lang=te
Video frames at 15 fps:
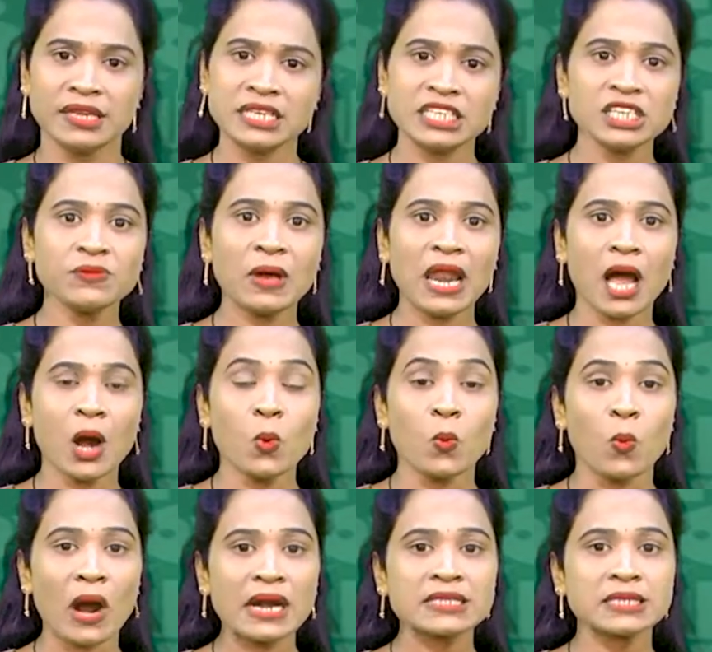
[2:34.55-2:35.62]
ఇటీవల
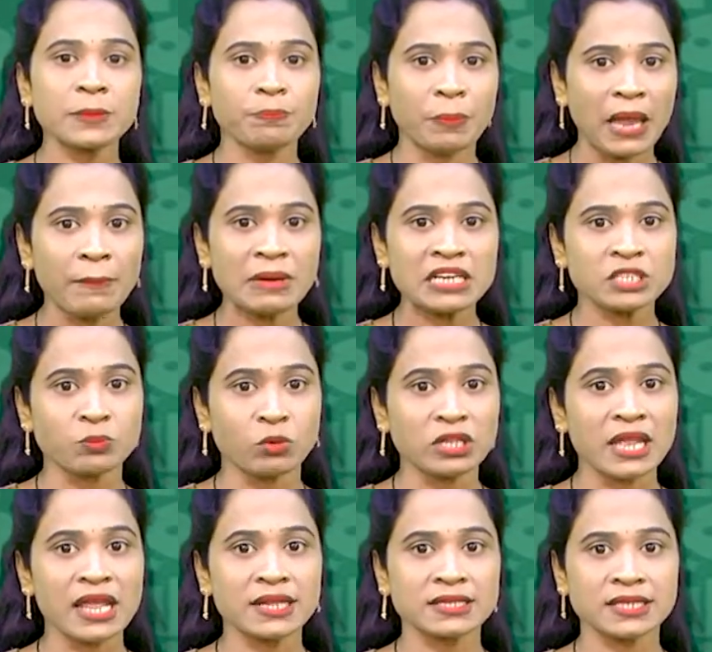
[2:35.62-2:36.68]
వాట్సాప్ పేమెంట్స్
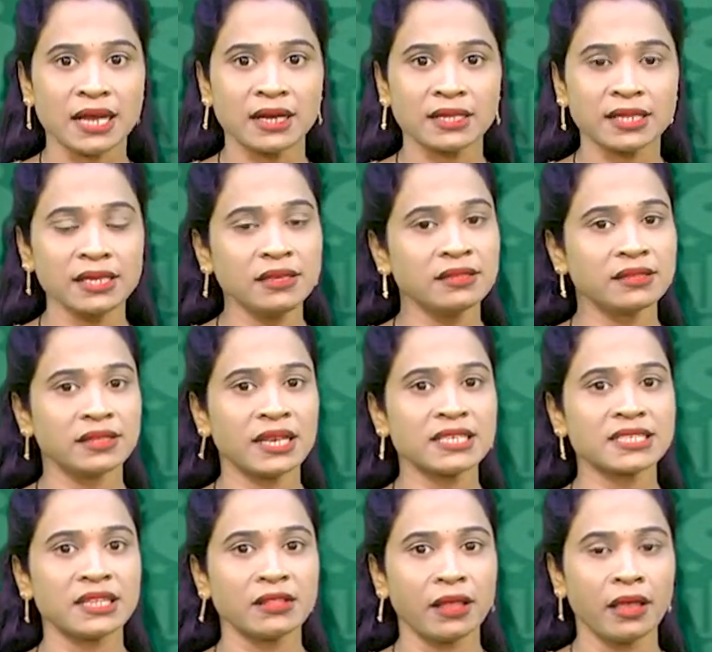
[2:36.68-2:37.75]
మొదలైన సంగతి
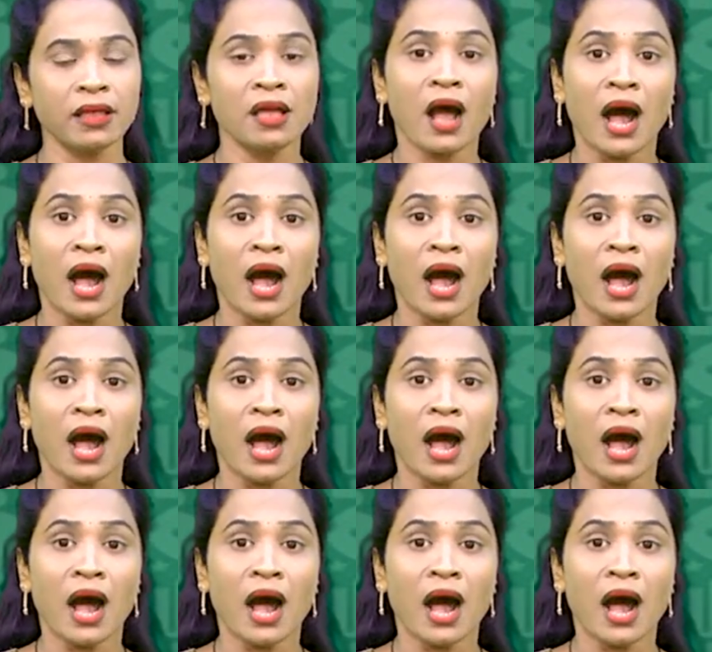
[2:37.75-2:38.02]
తెలిసిందే